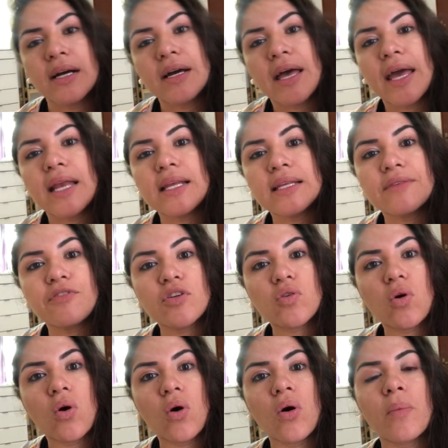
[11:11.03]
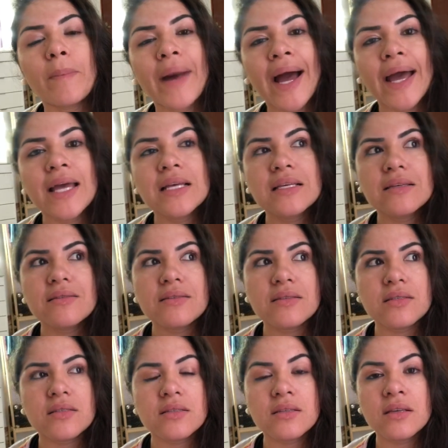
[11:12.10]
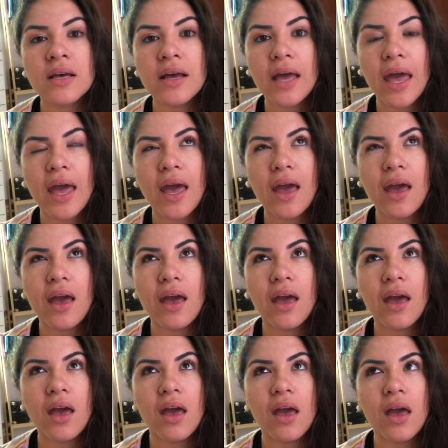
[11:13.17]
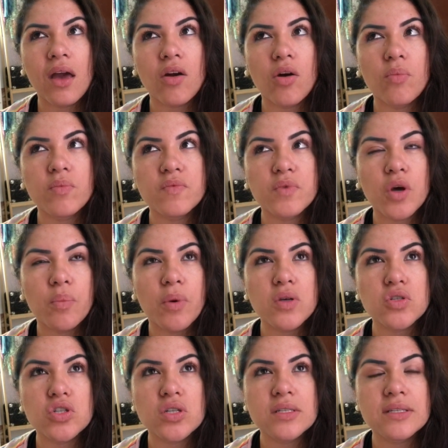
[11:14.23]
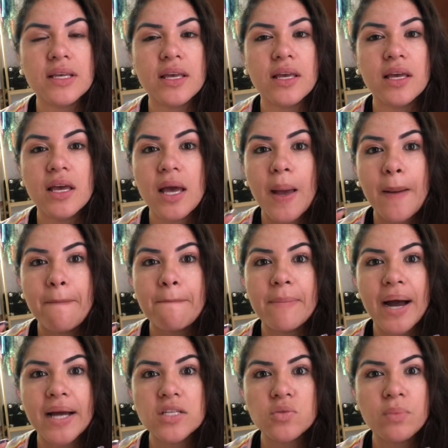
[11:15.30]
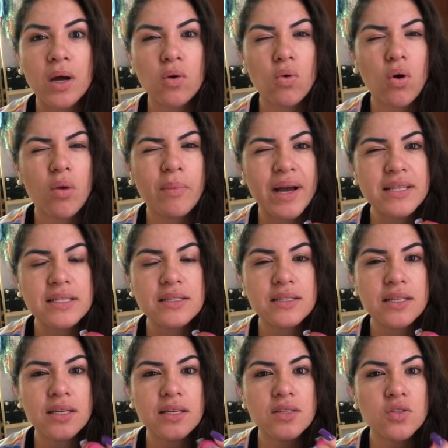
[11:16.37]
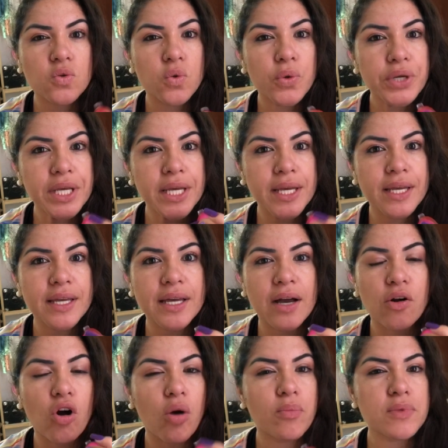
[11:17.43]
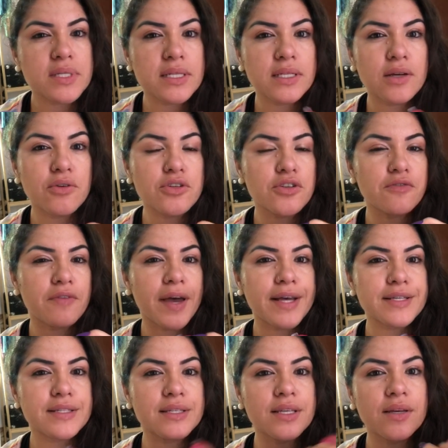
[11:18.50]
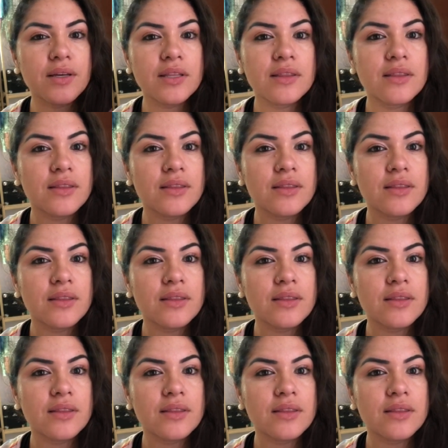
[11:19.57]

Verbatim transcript: ele ficou mais, é, como que eu posso dizer? Mais uma cor mais assim, escurinha, como se não tivesse